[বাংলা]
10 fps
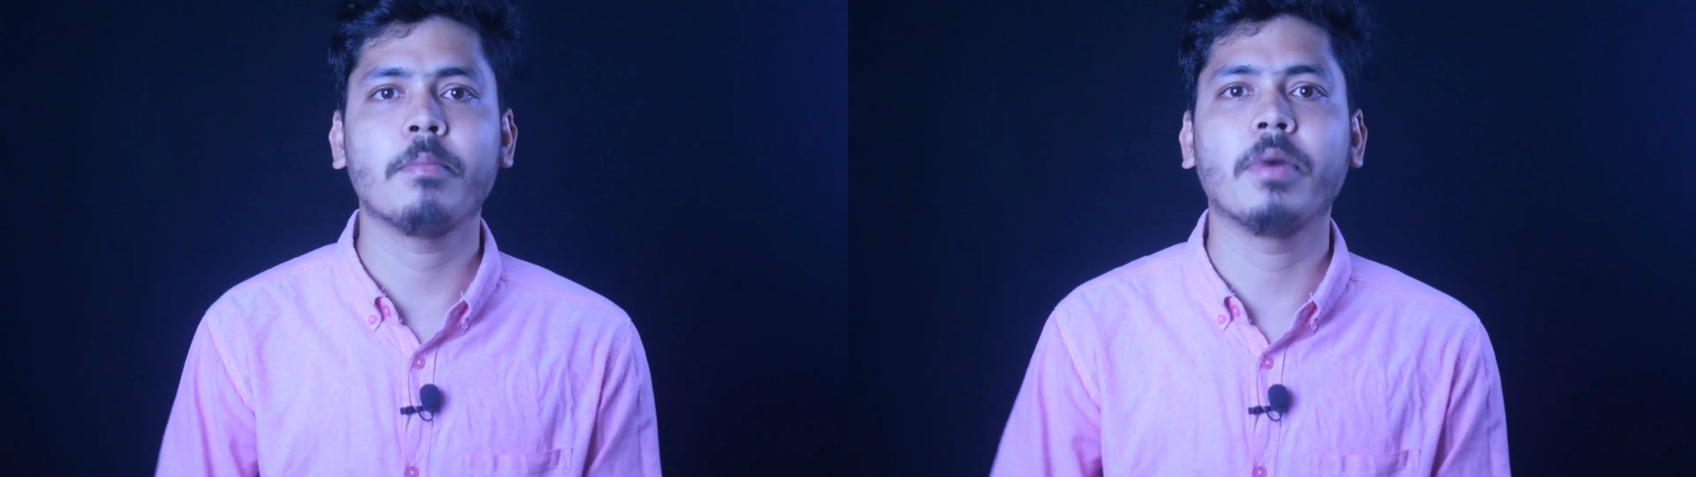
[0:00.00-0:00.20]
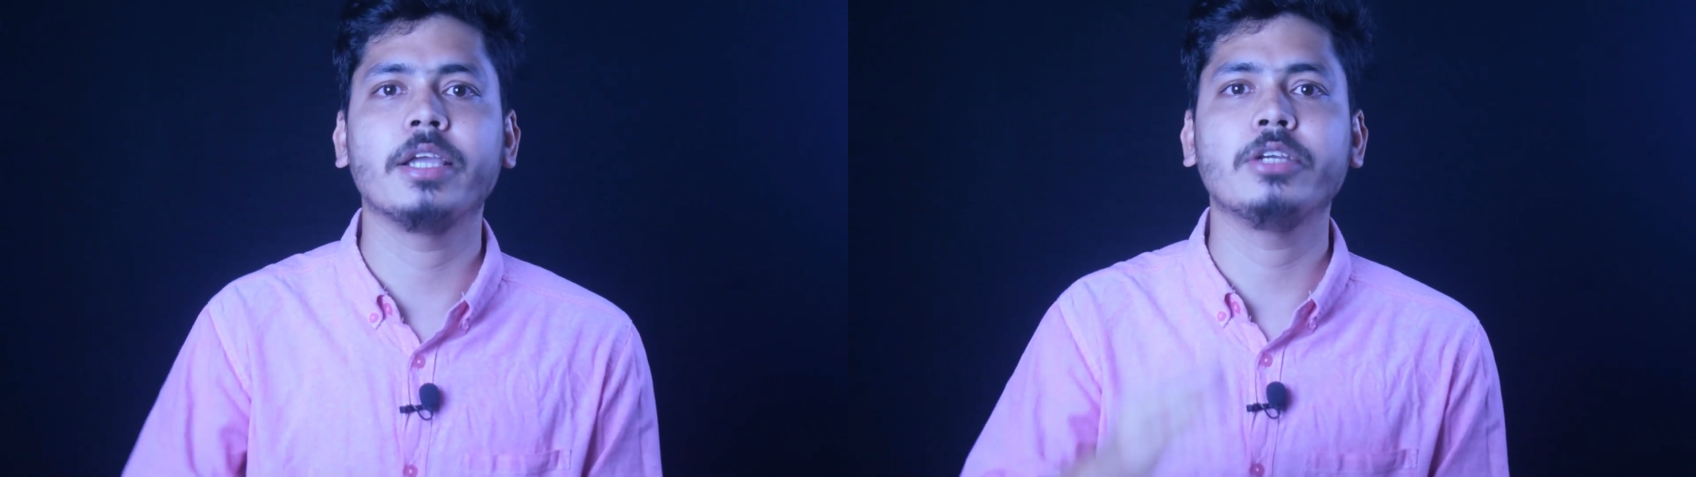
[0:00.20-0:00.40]

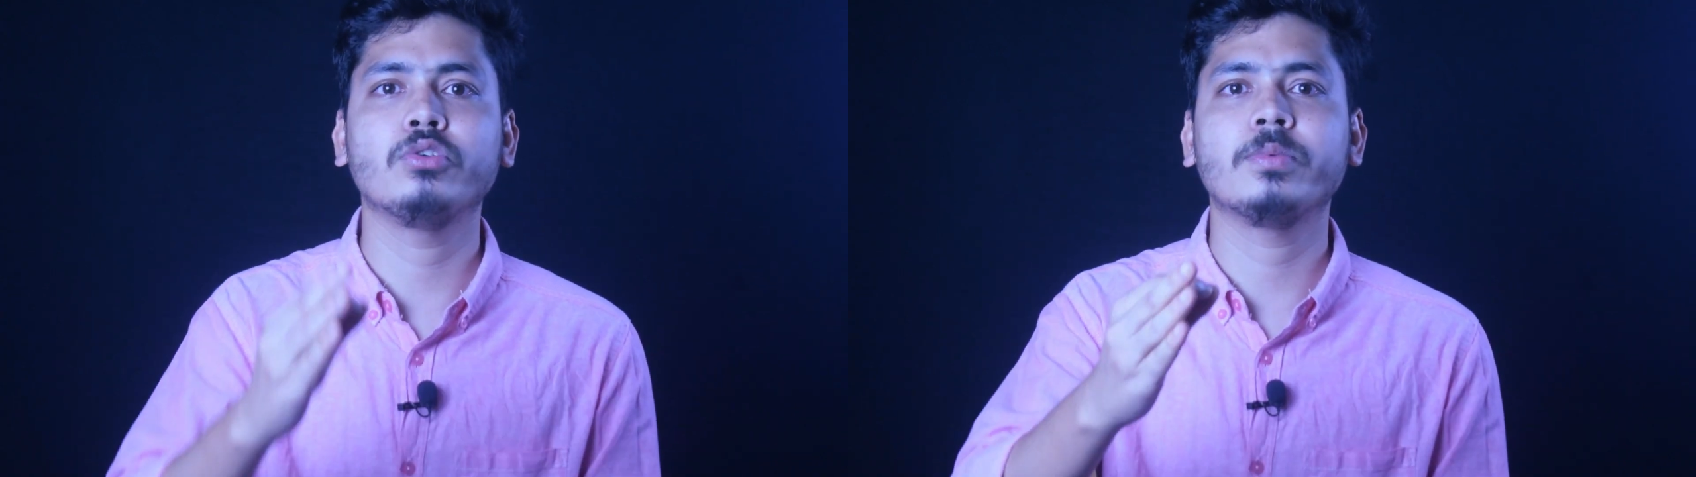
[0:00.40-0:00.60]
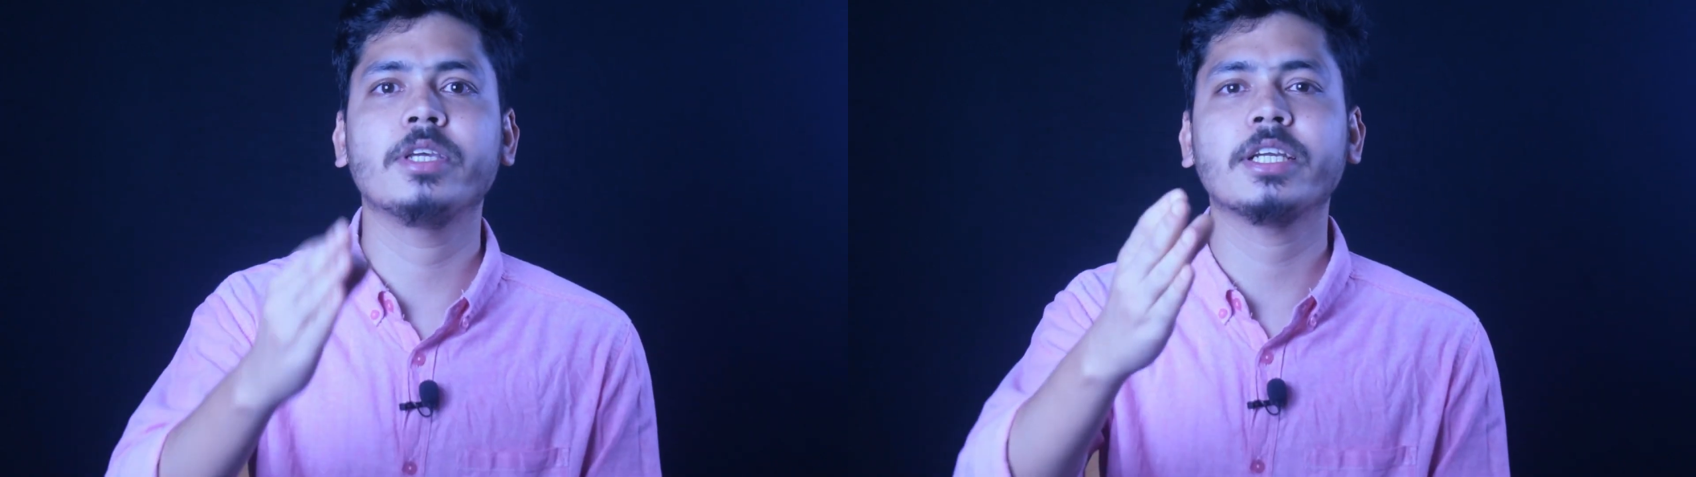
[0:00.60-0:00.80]
বা
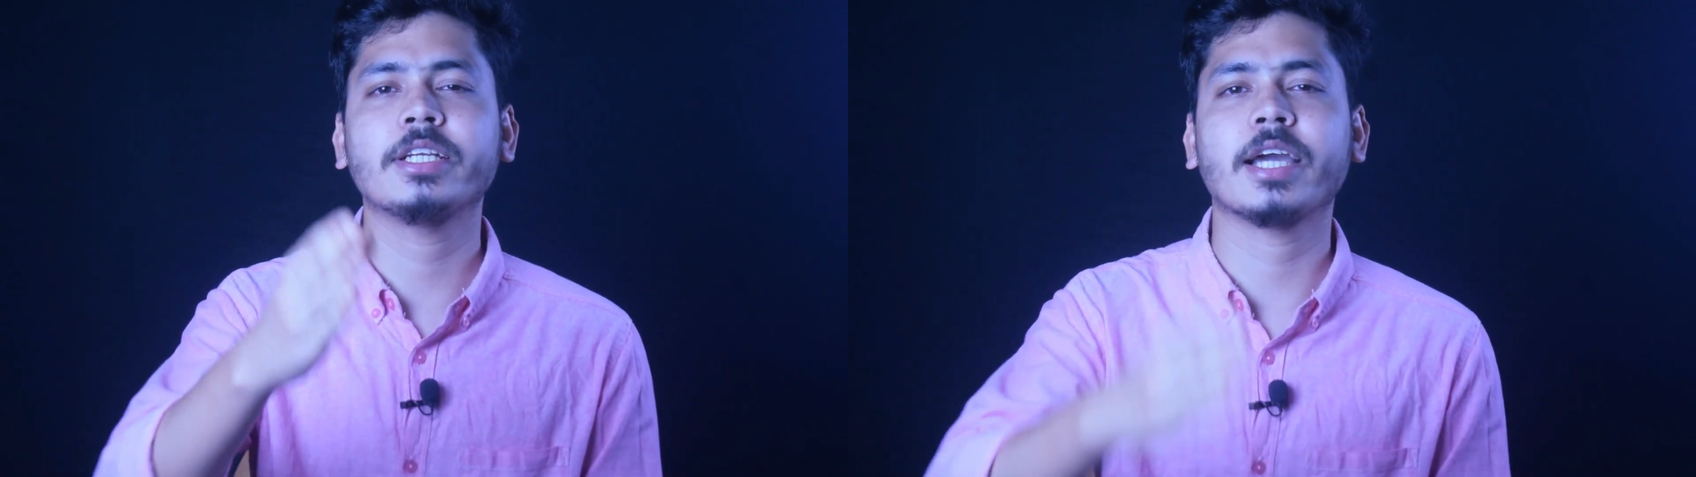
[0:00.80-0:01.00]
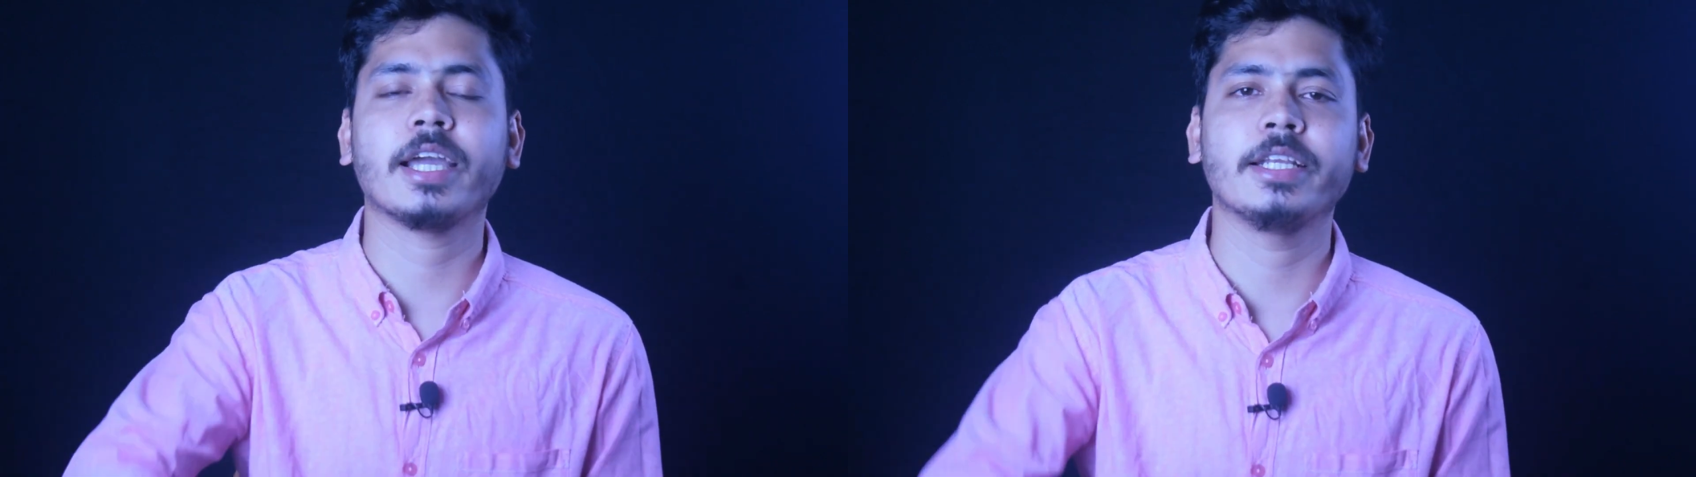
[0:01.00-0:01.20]
ইউটিউব থেকে
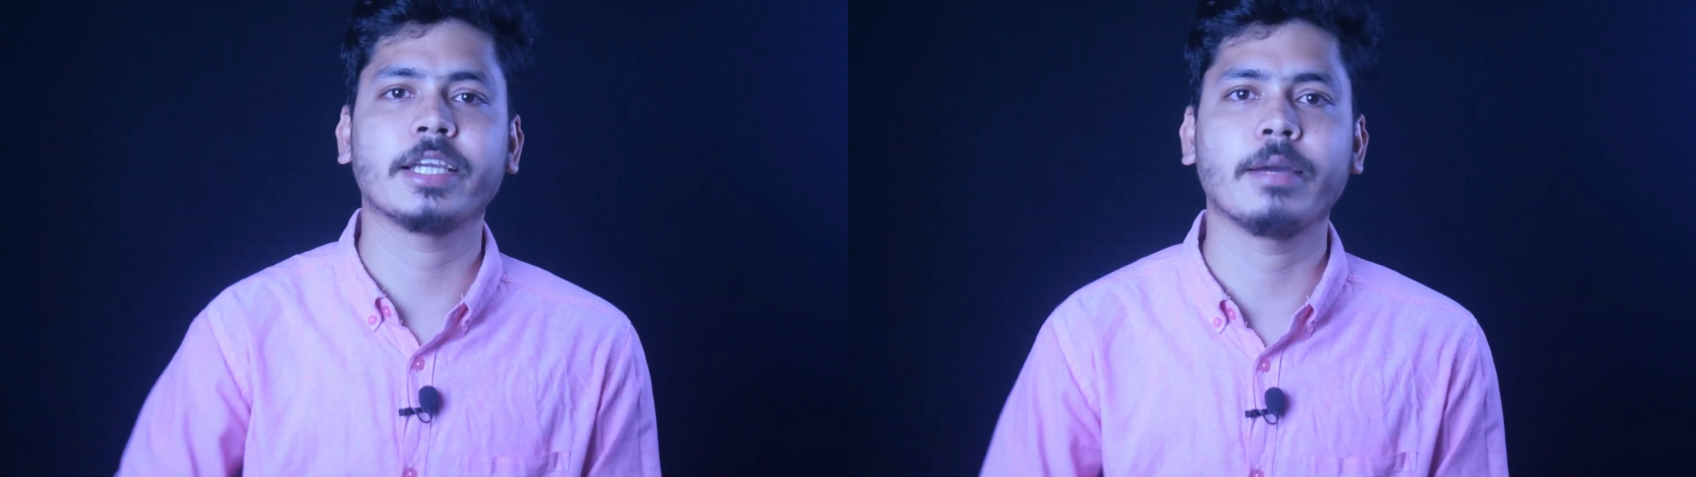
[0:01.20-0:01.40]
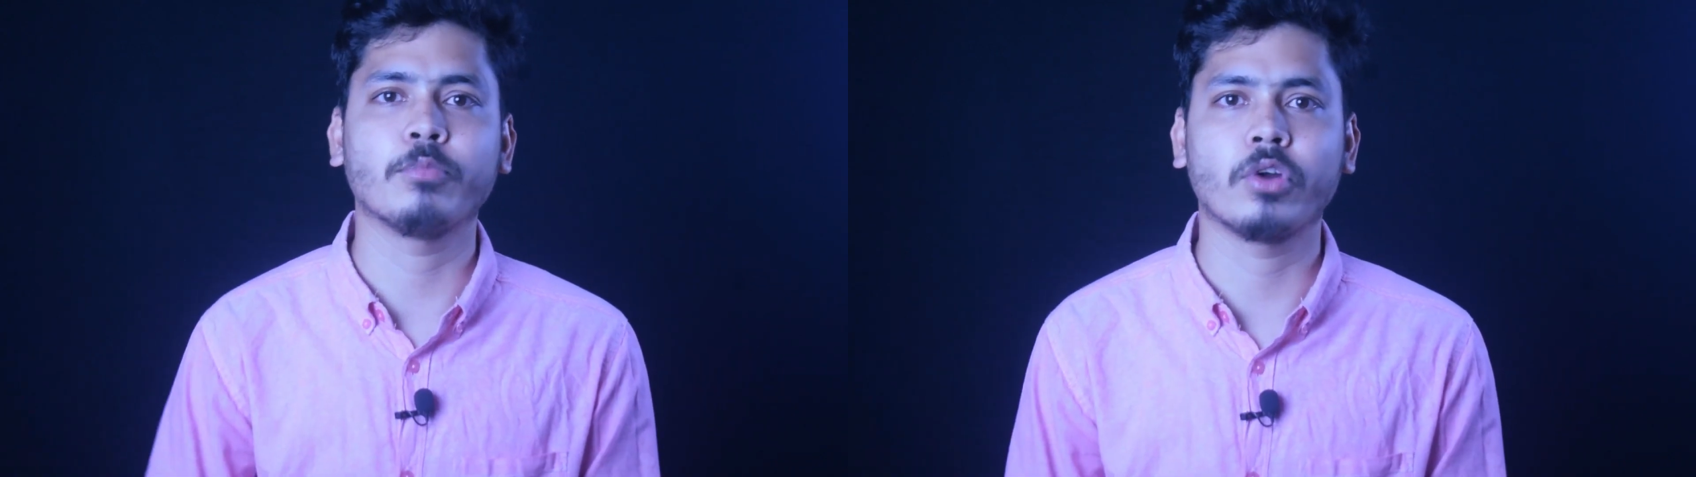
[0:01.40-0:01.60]
টাকা
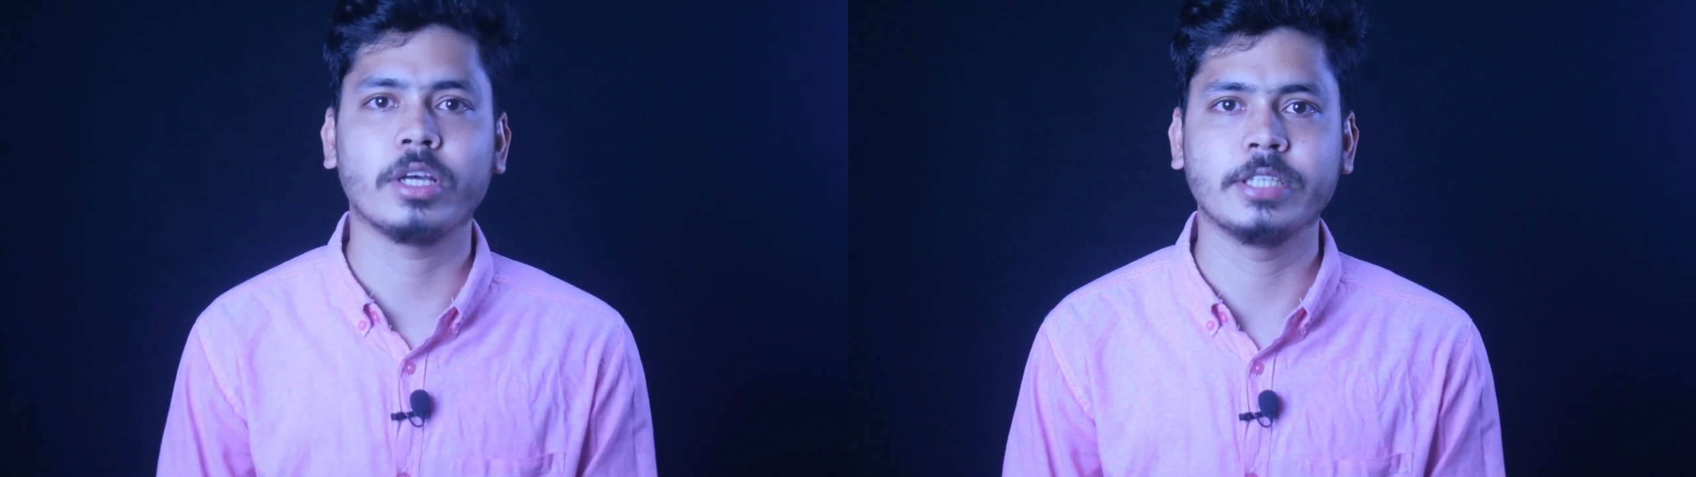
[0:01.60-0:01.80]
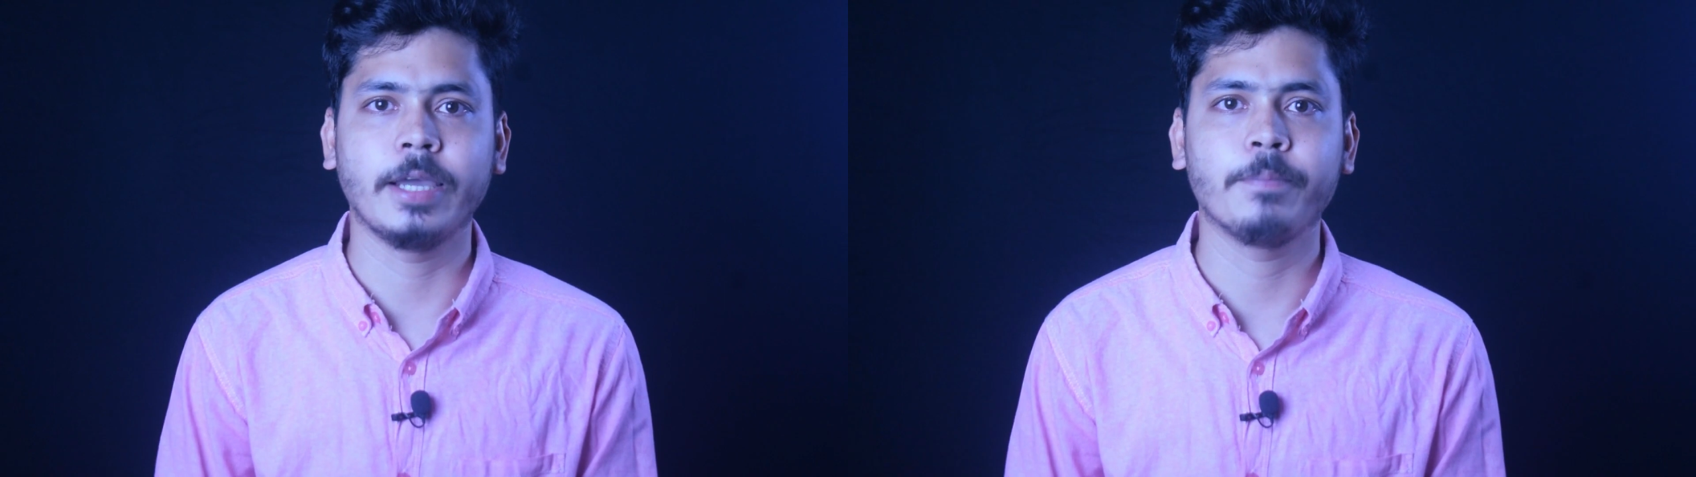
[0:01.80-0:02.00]
ইনকাম করা
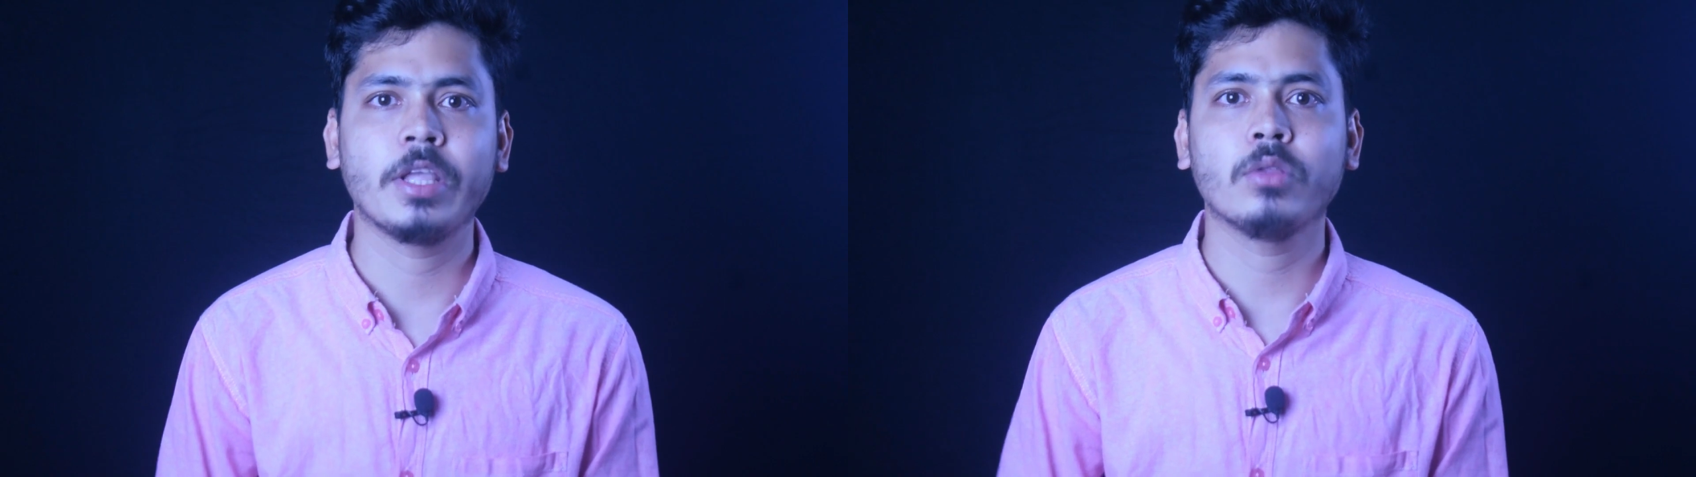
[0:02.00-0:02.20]
যায়